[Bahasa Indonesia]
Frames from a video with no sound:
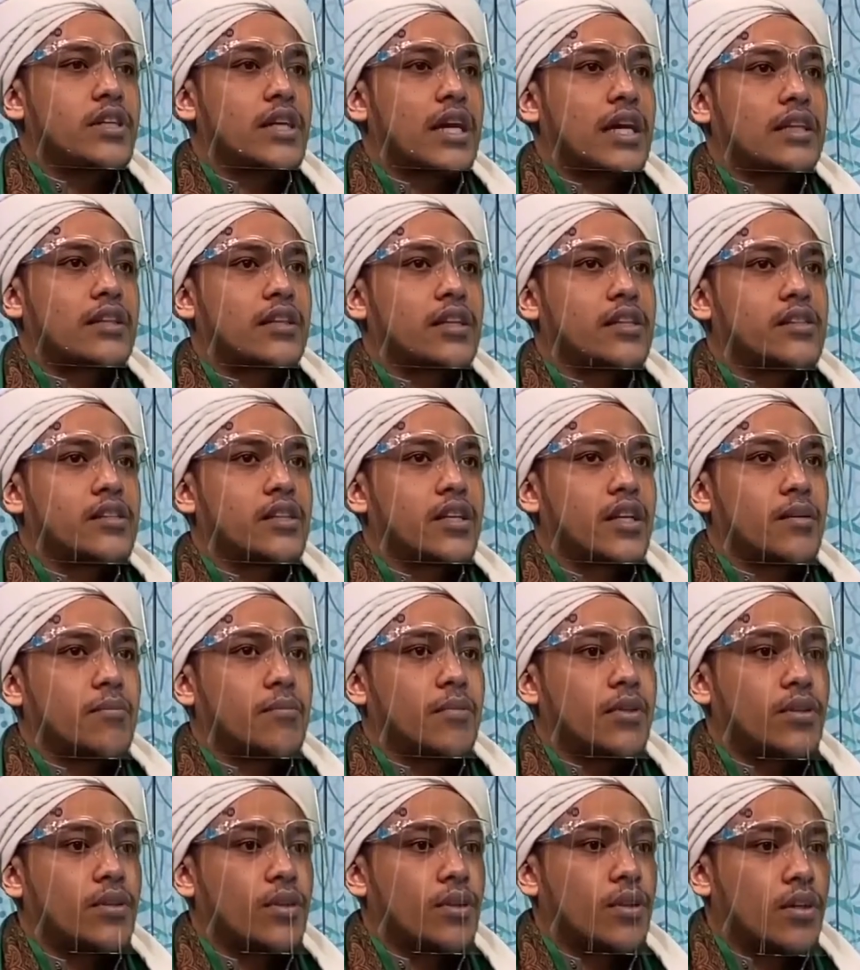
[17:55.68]
hmm. atas
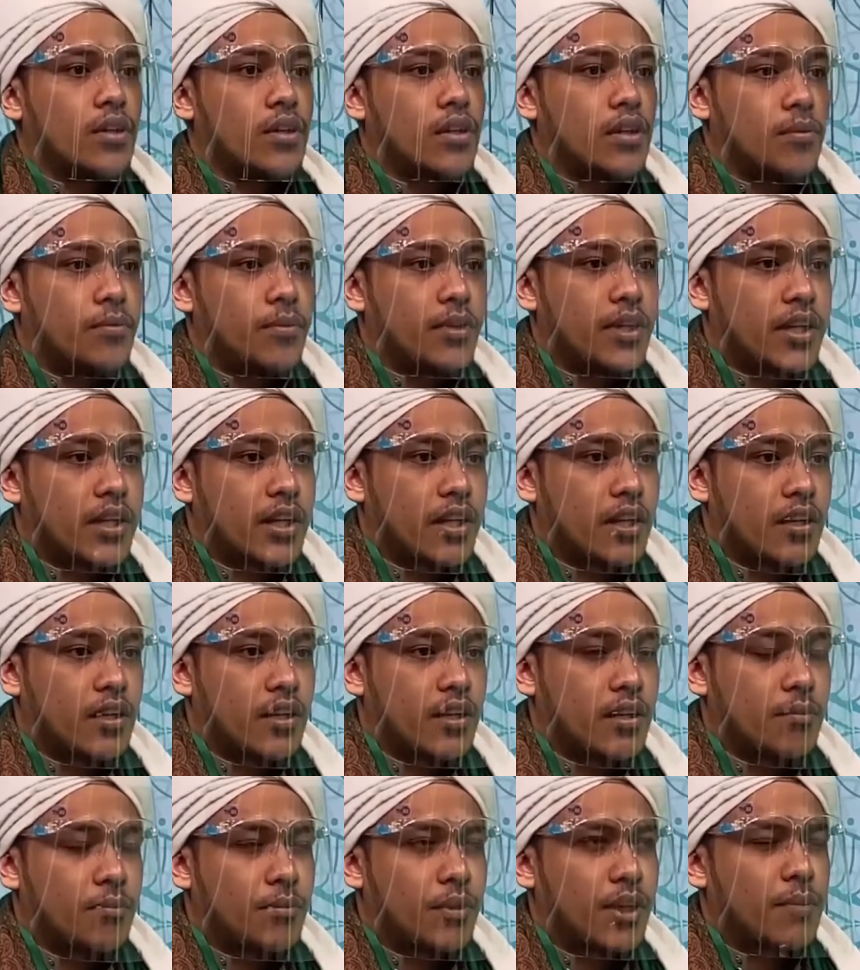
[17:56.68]
nikmat yang Allah berikan.
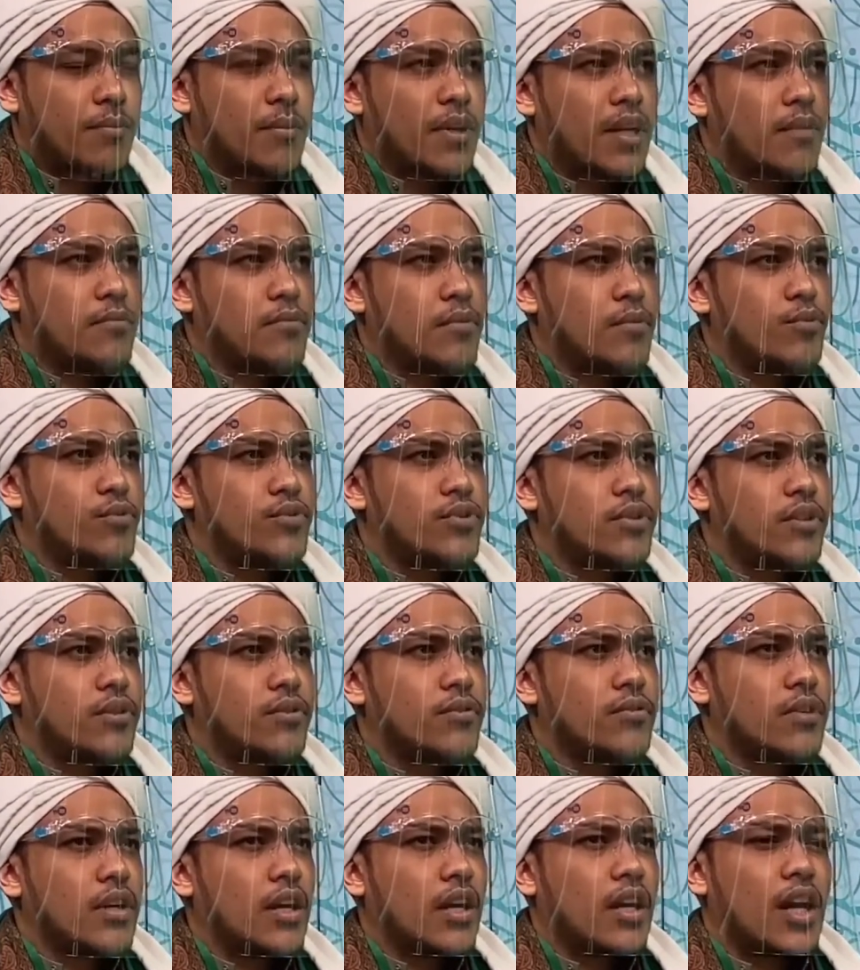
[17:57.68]
Bagaimana ya. memuji
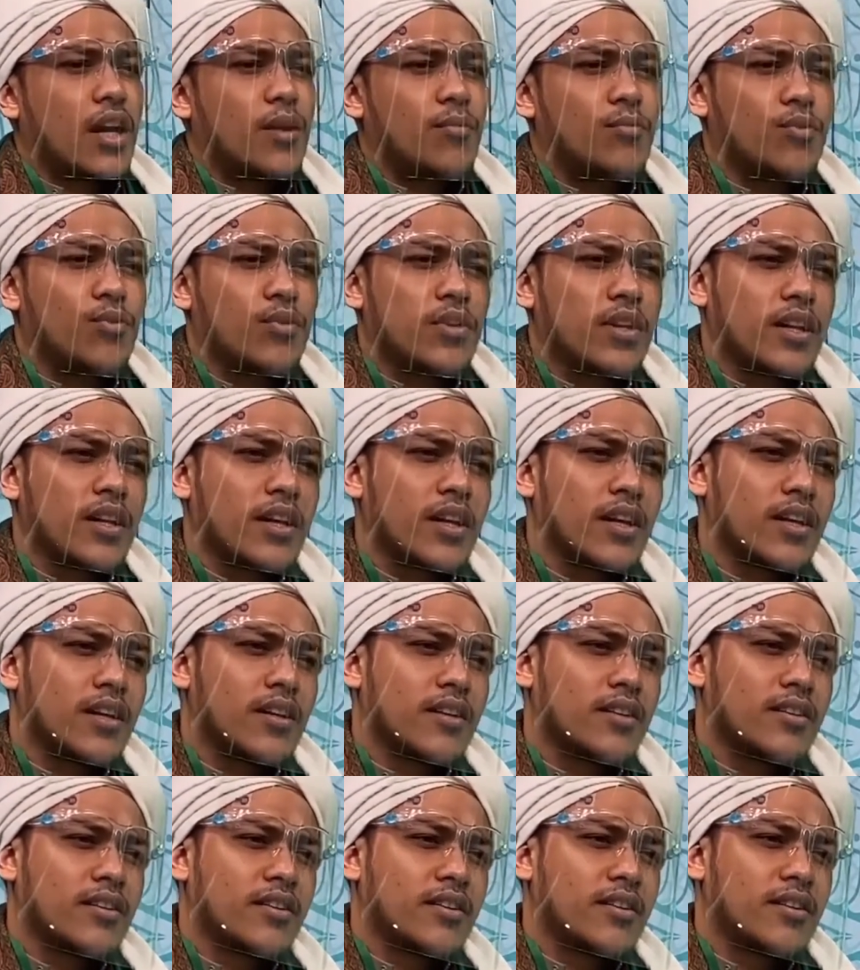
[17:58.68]
itu? Hmm. Alhamdulillah.
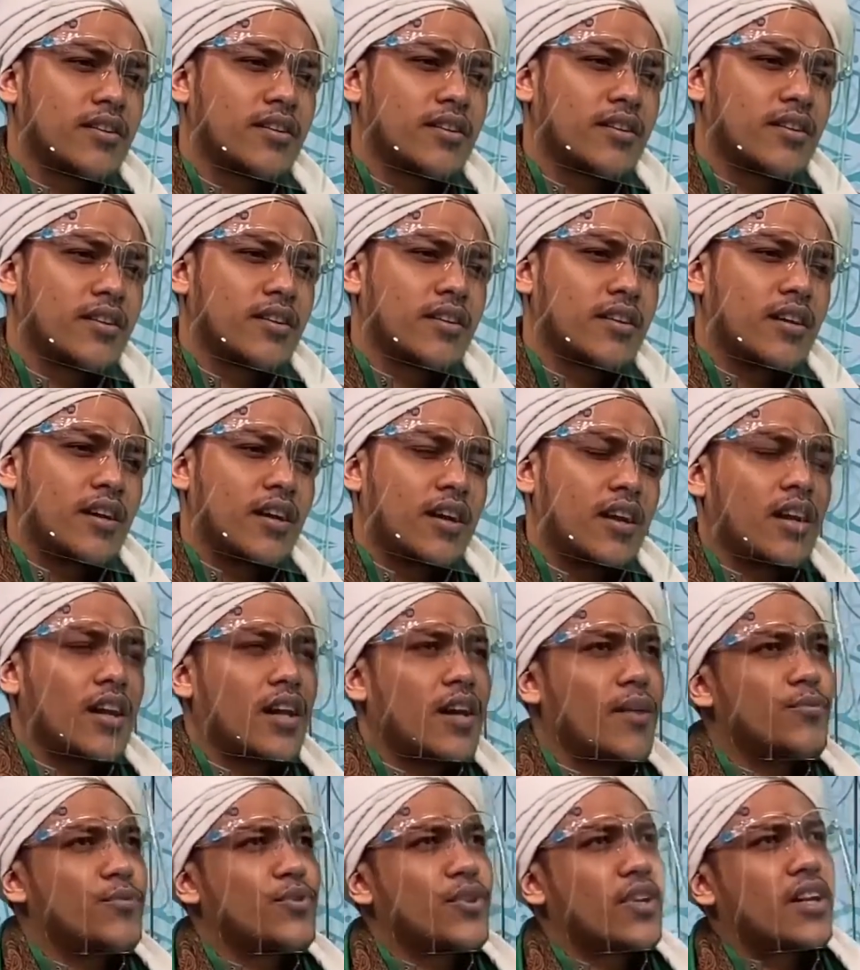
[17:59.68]
Alhamdulillah.
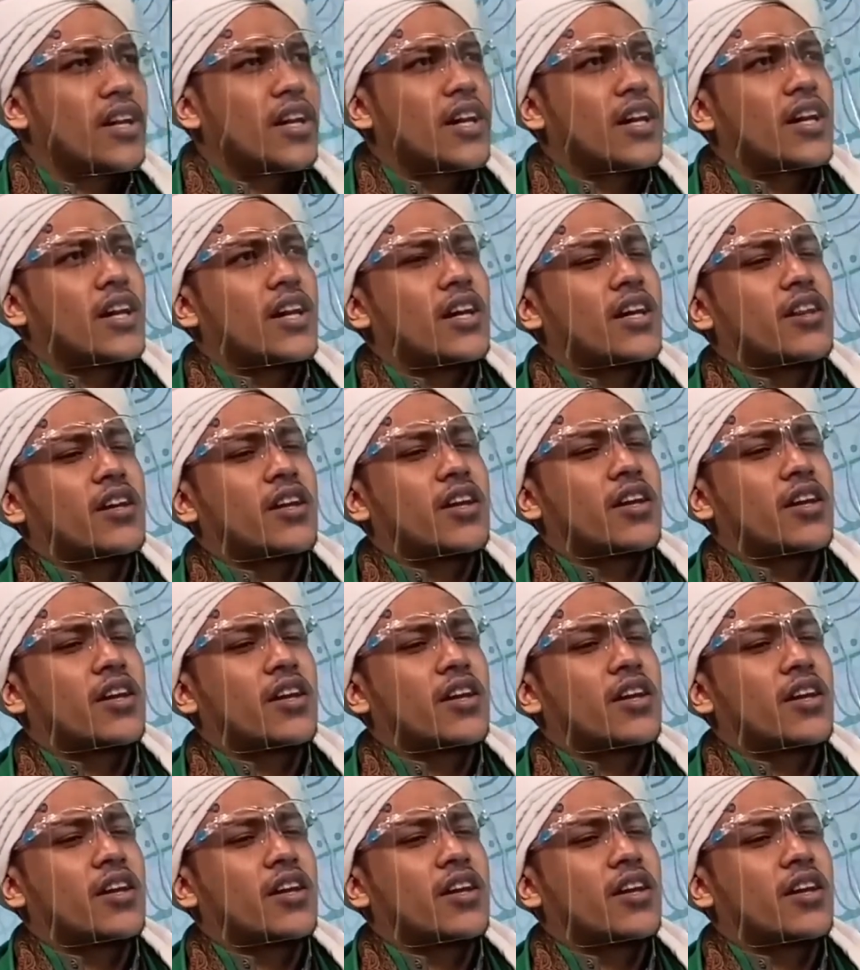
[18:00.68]
Alhamdulillah ala hmm. hadhihi